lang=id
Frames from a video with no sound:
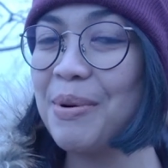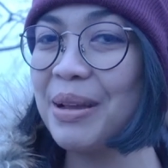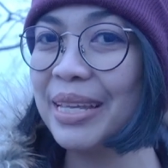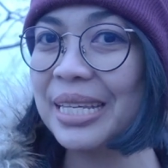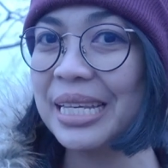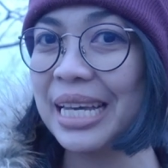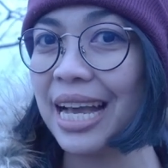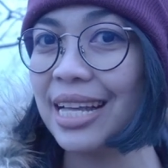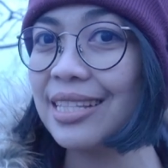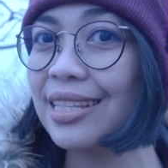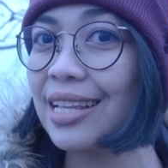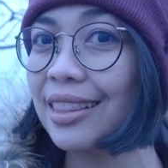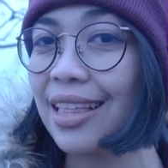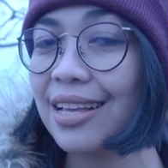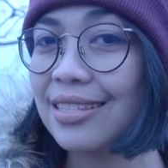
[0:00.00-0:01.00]
membagikan
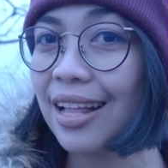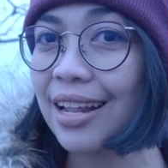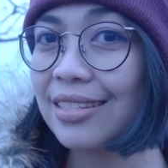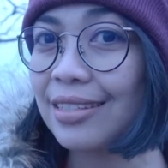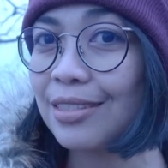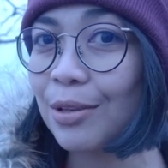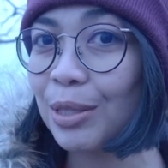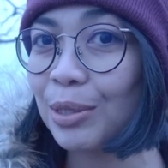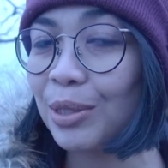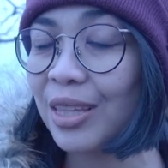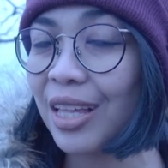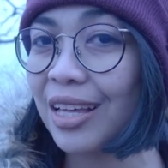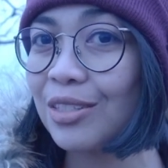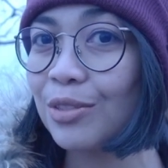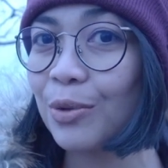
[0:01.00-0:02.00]
tentang segala sesuatu
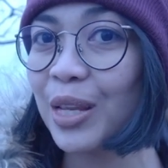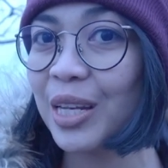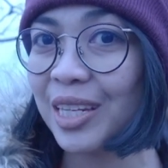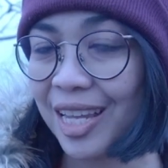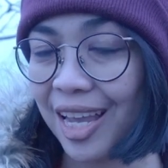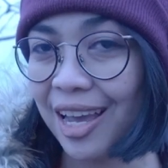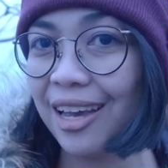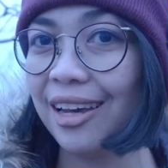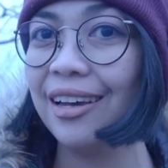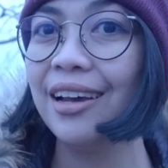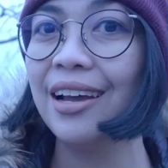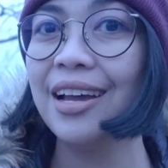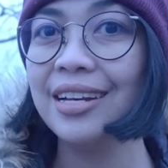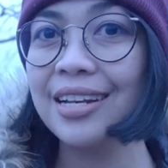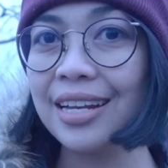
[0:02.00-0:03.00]
tentang Swedia
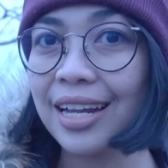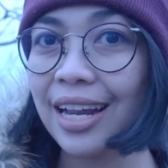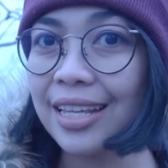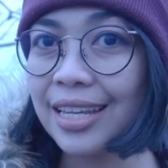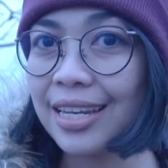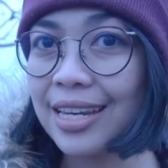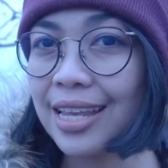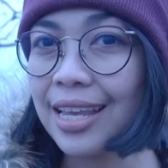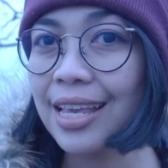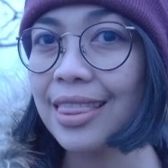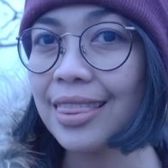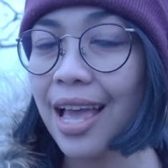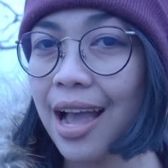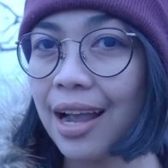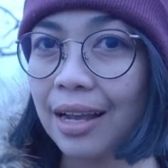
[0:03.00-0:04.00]
Dan kali ini
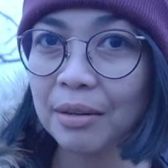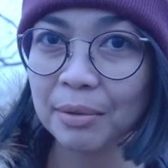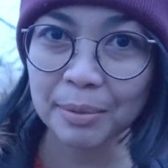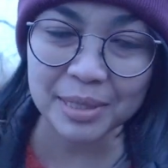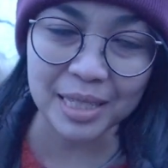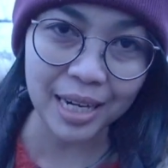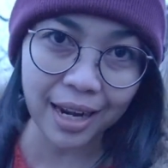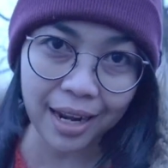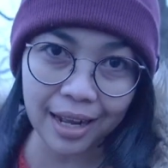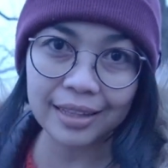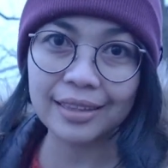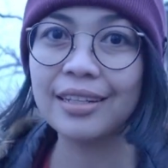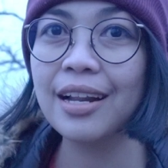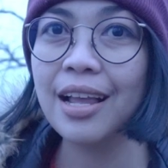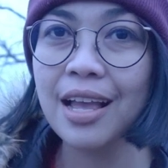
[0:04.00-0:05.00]
kita akan
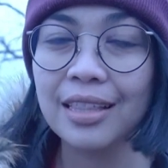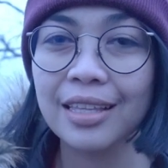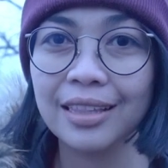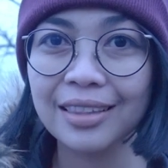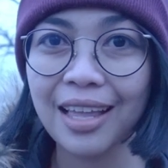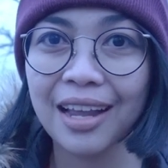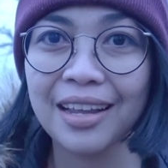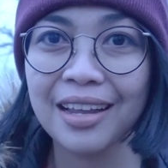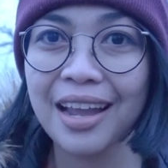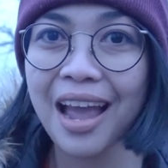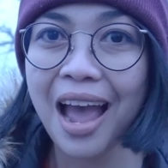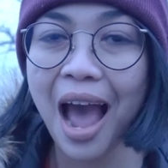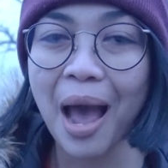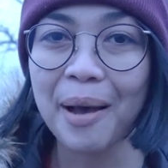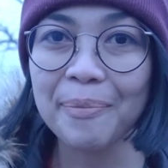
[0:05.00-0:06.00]
membicarakan tentang
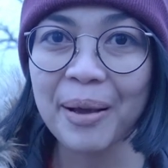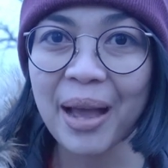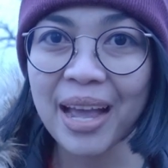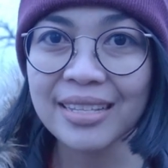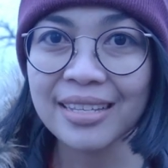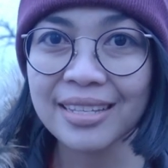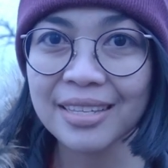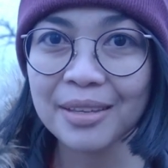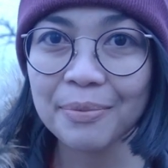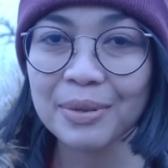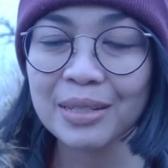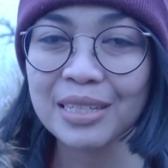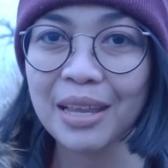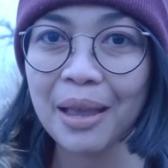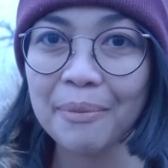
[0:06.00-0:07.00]
apa aja sih
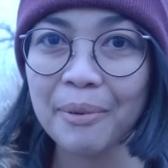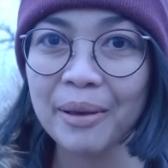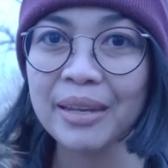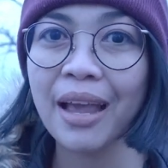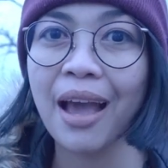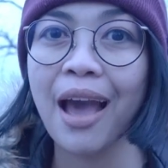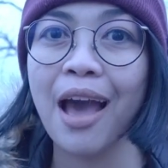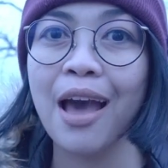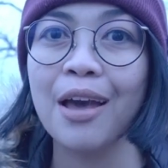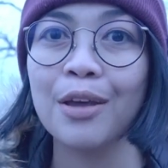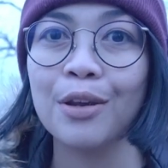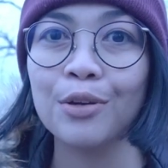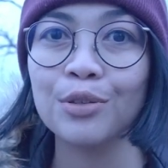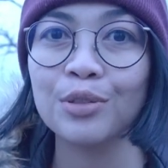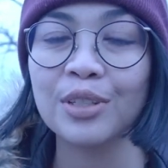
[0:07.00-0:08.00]
persiapan yang
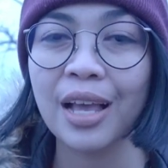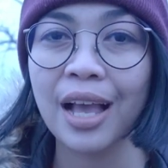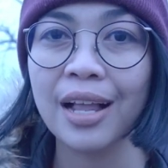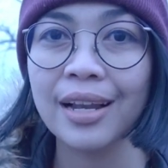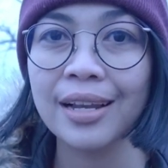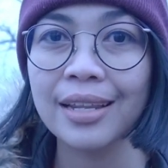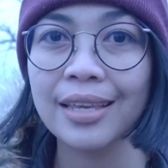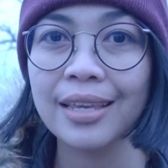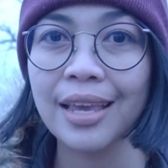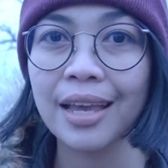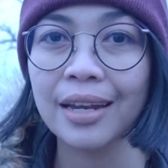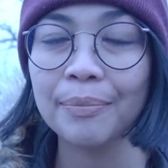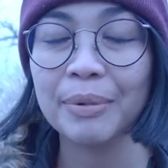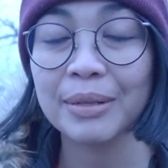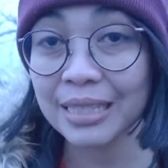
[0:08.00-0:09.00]
harus
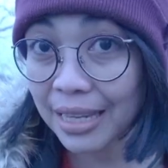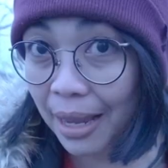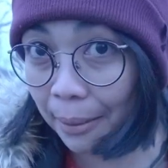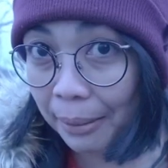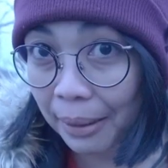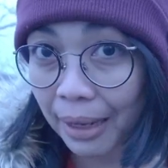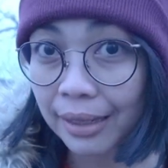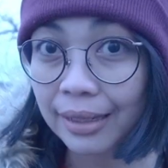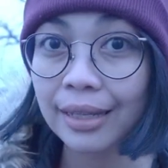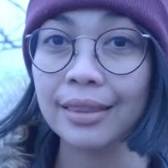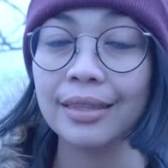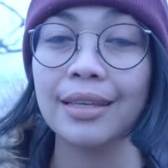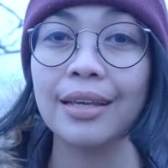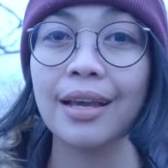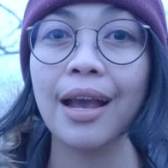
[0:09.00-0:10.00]
kalian persiapkan
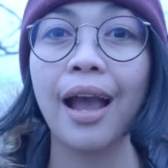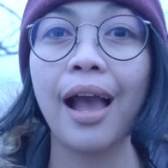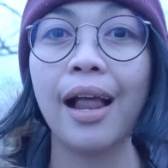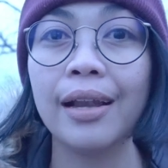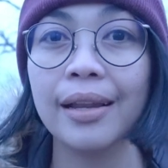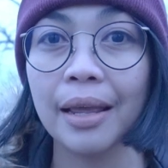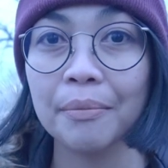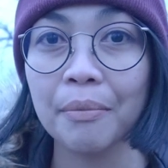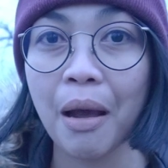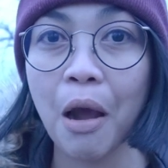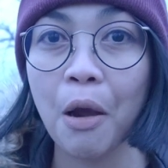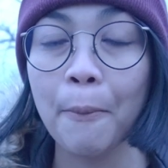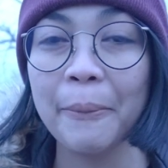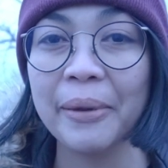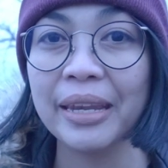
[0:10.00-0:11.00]
ketika kalian
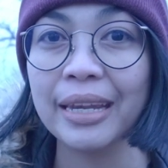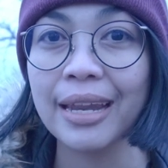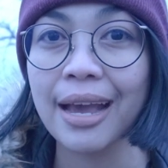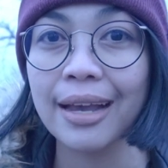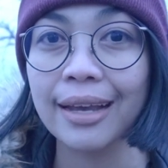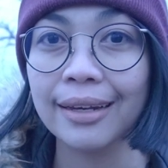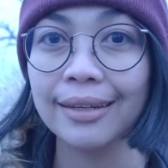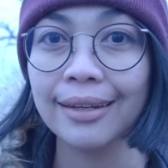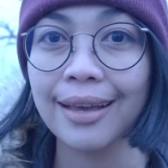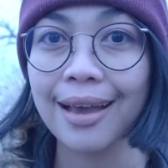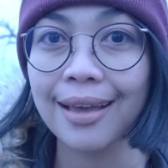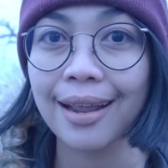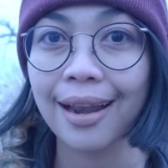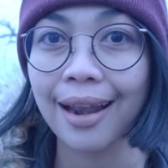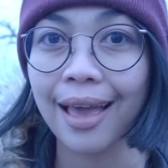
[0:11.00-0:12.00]
mau pindah ke
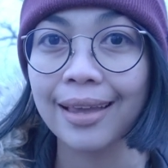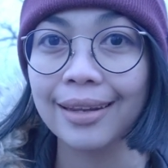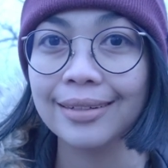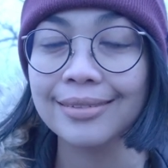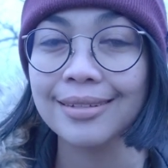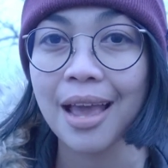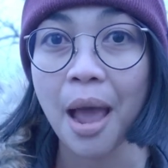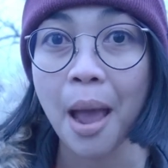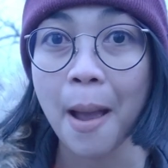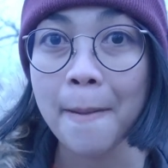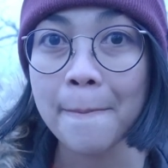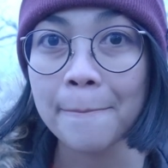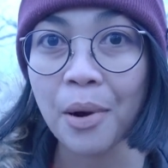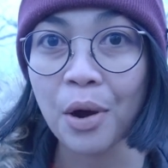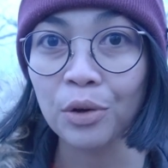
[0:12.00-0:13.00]
negara lain
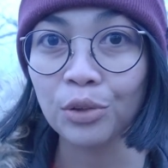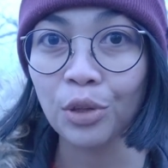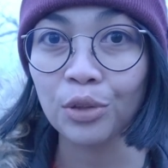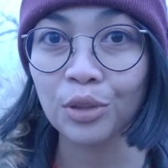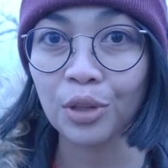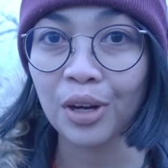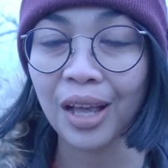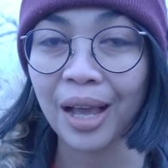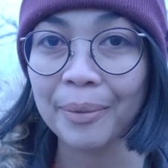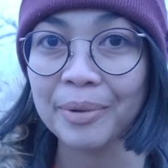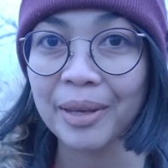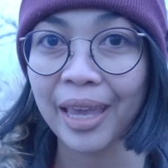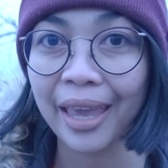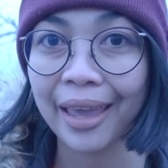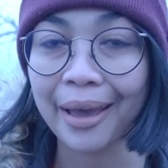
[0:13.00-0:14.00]
Mau tonton
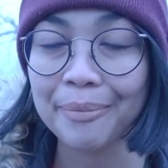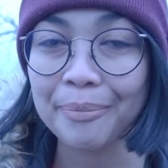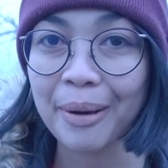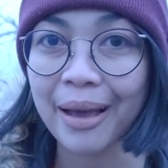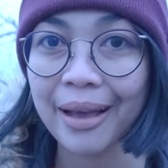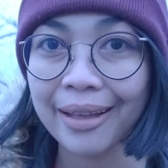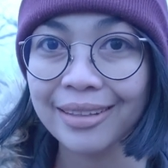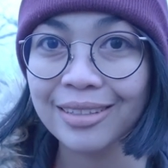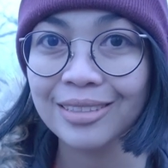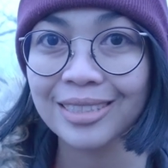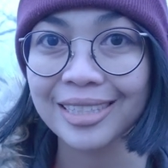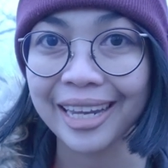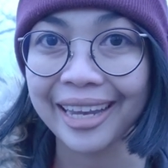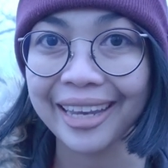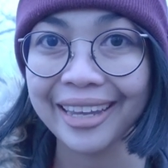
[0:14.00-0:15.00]
lengkapnya kayak apa? Check